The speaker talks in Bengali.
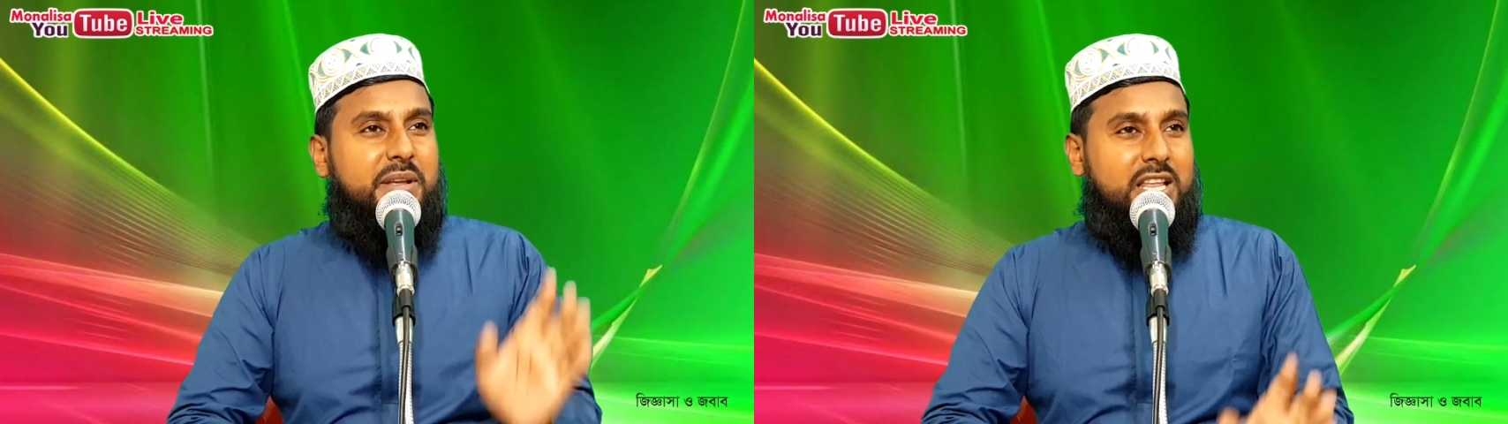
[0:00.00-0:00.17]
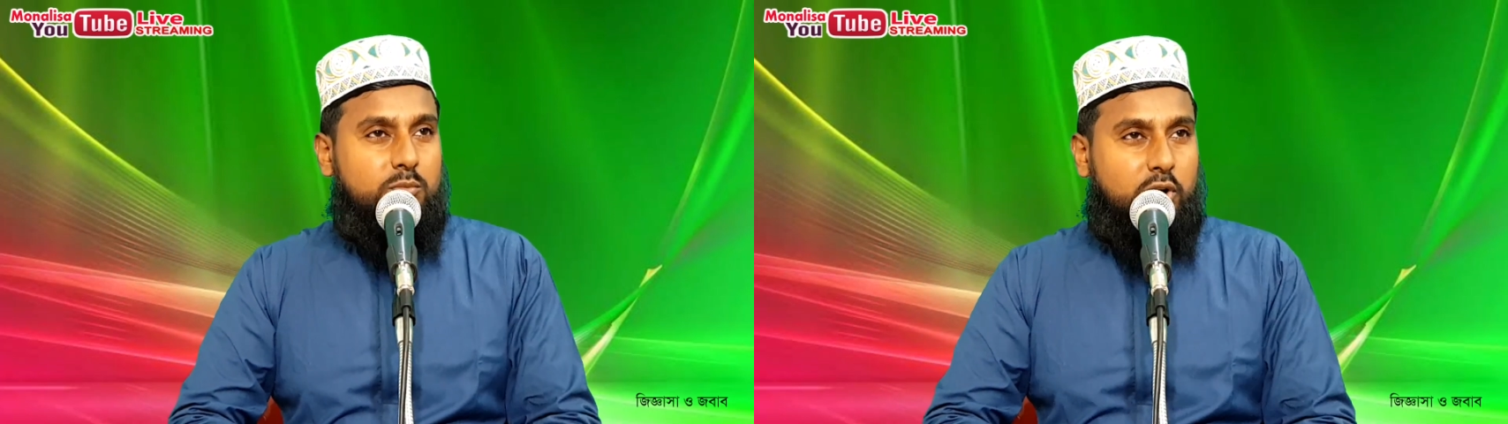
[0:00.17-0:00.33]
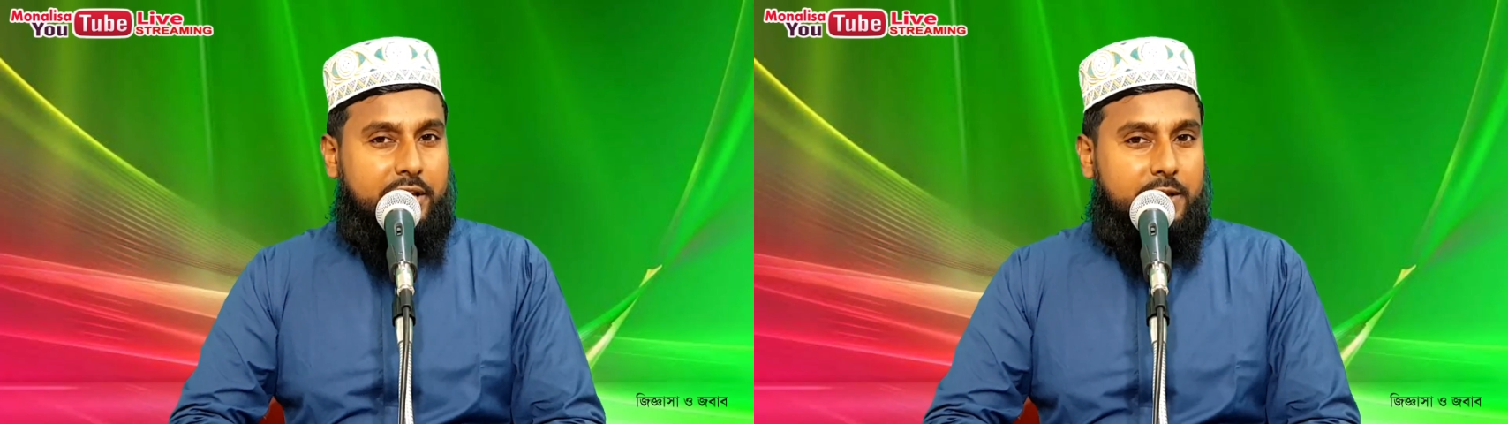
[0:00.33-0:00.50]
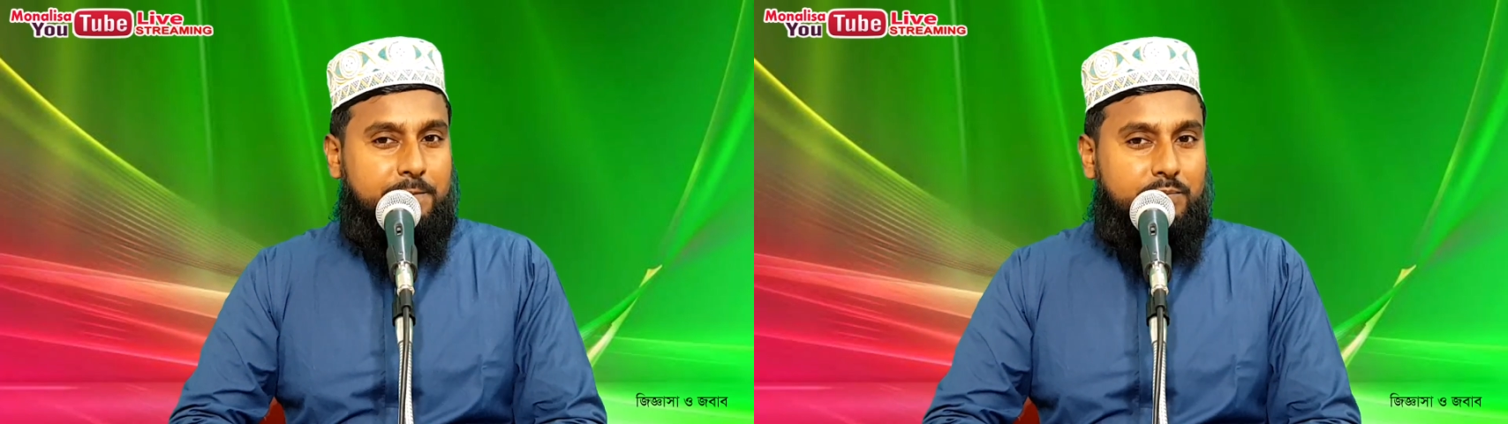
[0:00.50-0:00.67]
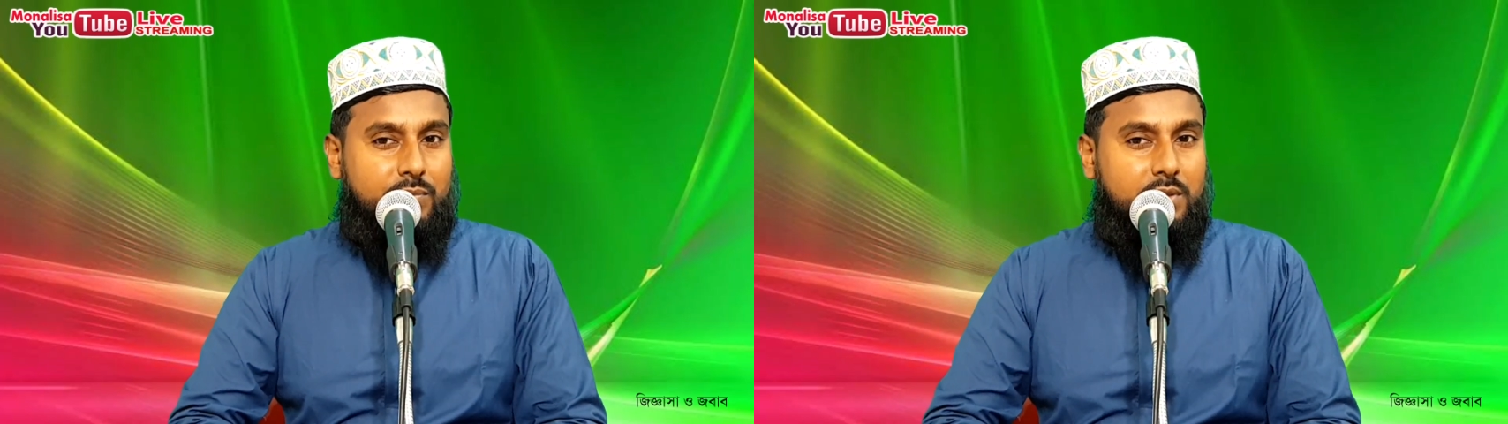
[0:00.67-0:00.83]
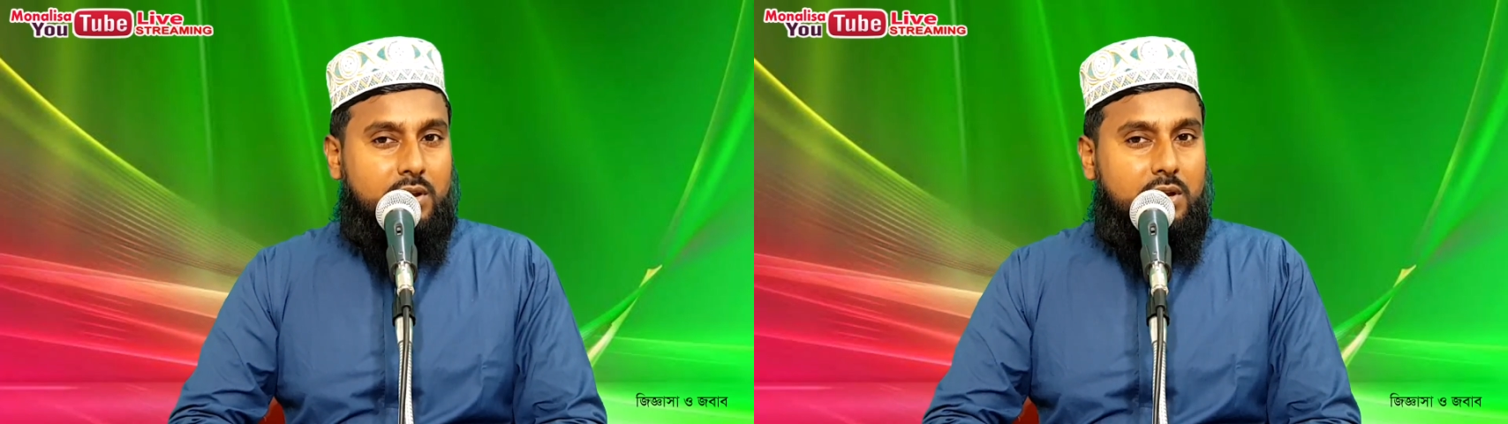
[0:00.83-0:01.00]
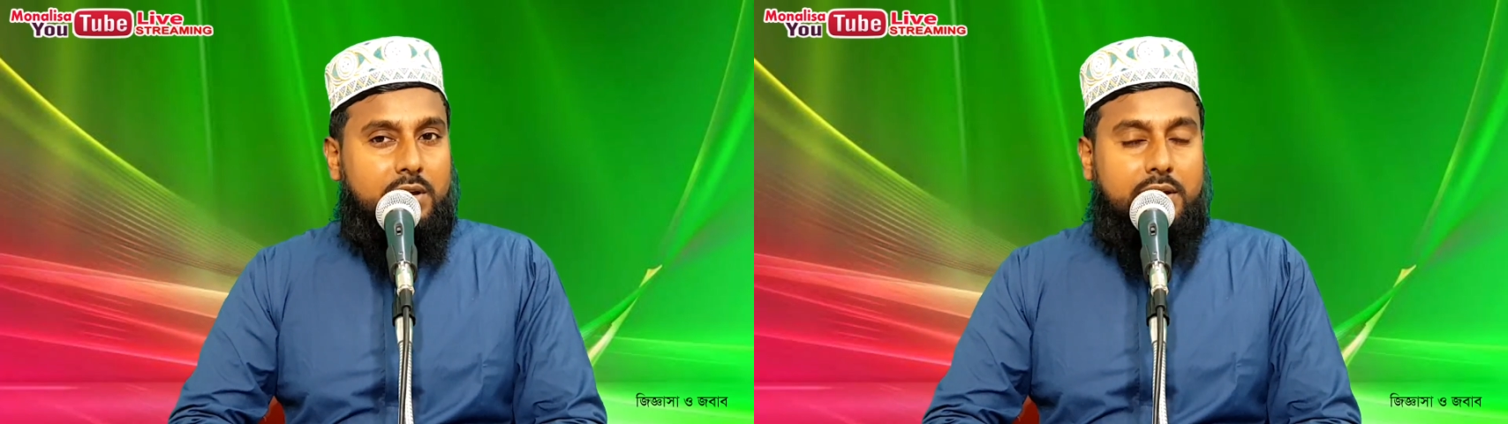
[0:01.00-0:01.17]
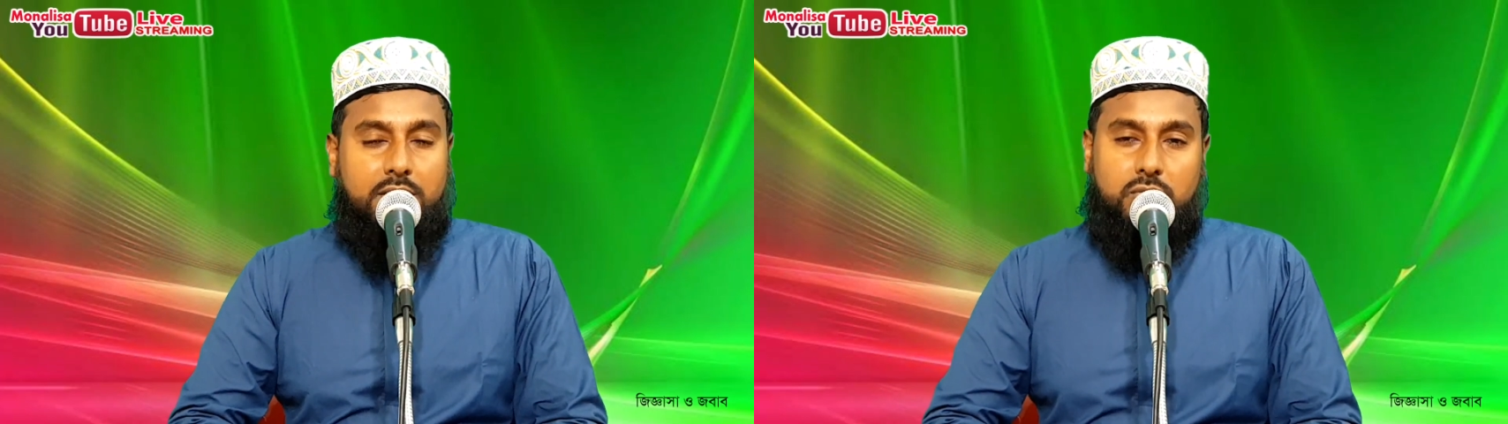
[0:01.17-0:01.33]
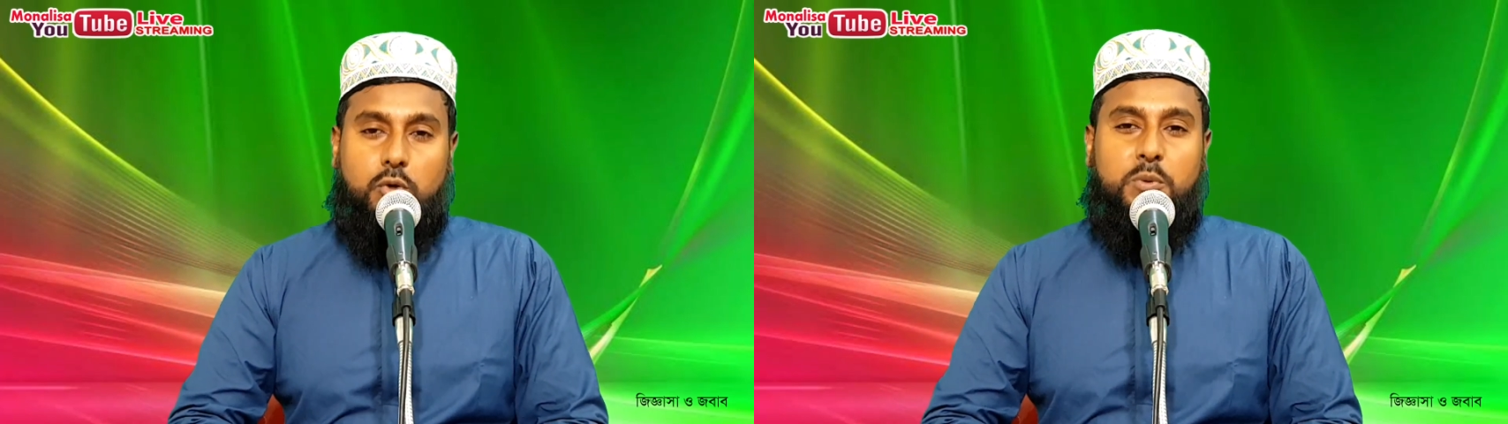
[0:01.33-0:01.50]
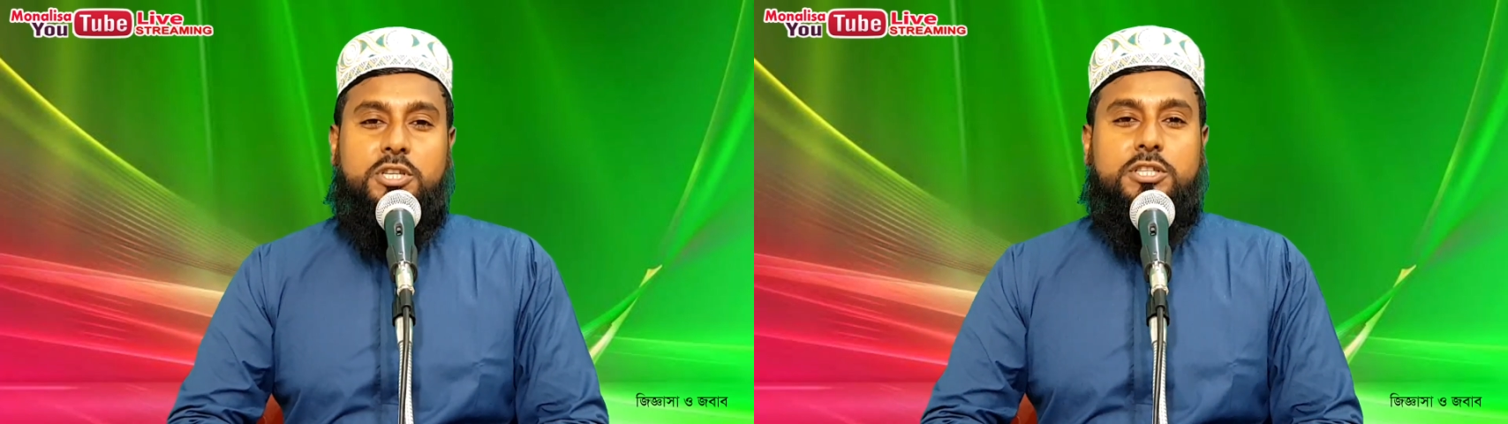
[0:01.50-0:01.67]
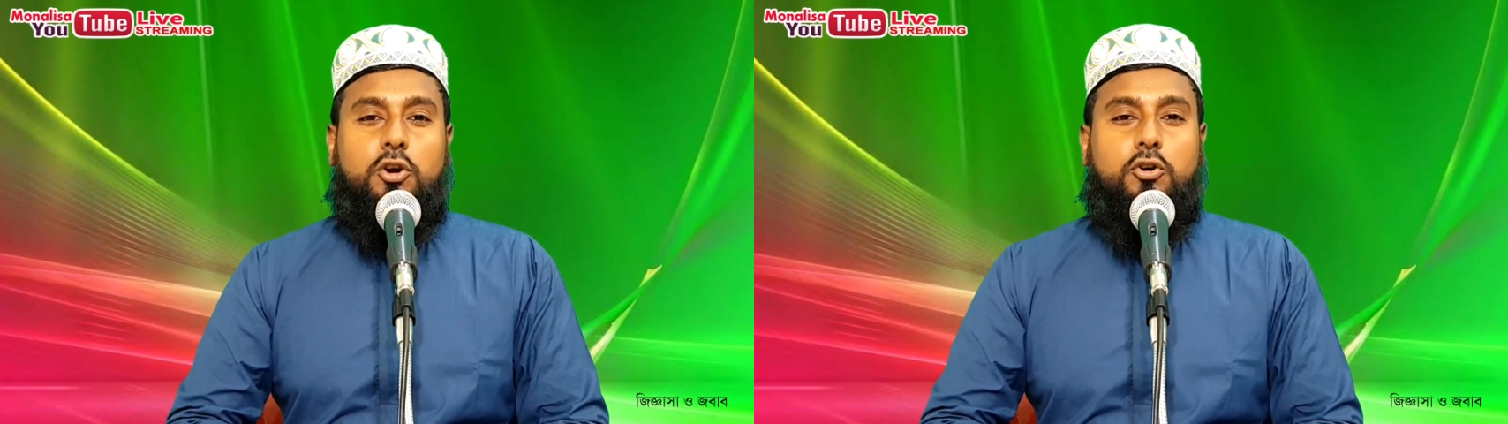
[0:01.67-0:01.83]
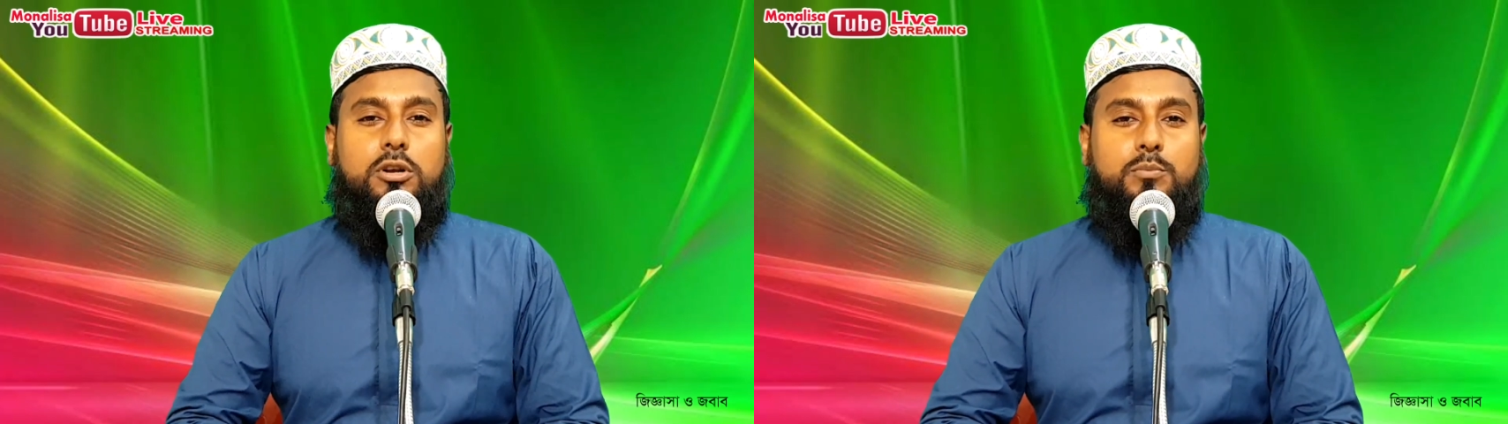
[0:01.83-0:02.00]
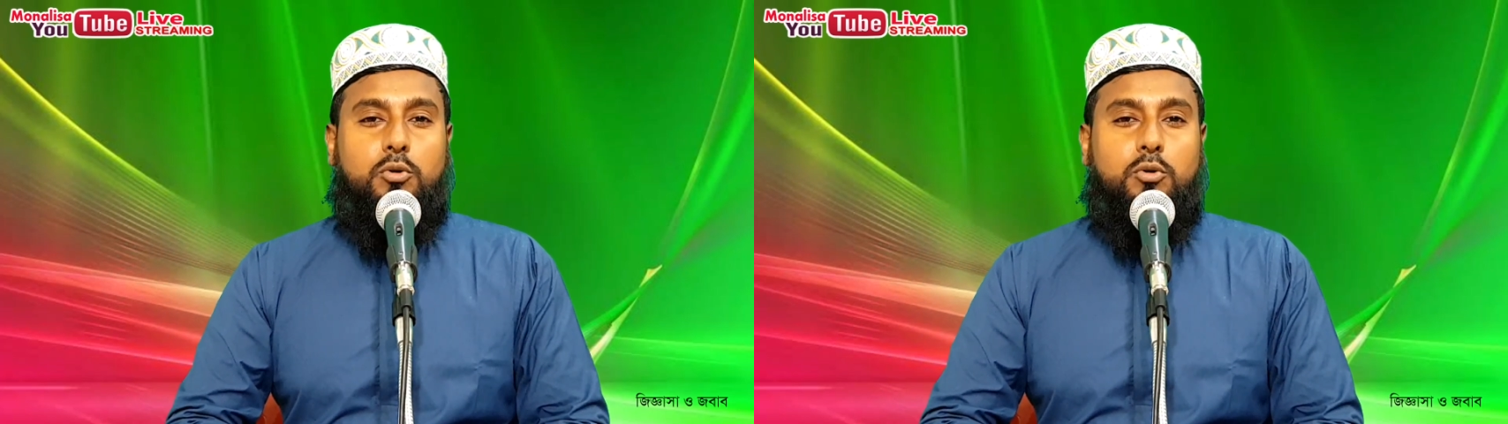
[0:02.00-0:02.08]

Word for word: বিনিময়ে নবীজি তখন